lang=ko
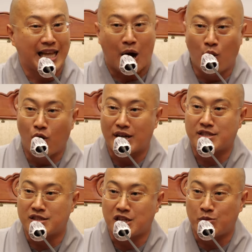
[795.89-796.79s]
나온 것
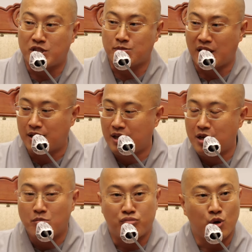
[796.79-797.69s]
같은 느낌이지만
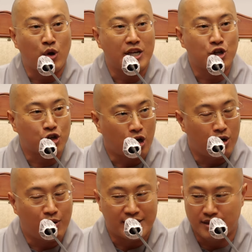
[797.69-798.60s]
불교에서
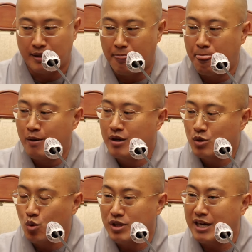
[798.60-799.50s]
결과는
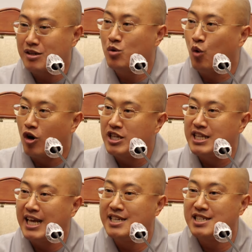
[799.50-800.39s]
또 다른
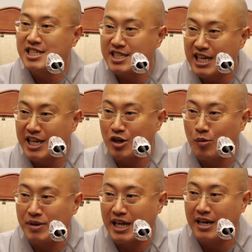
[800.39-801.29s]
원인의 시작인
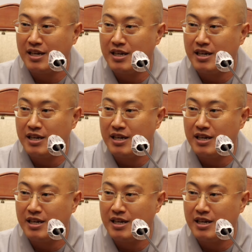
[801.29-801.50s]
겁니다.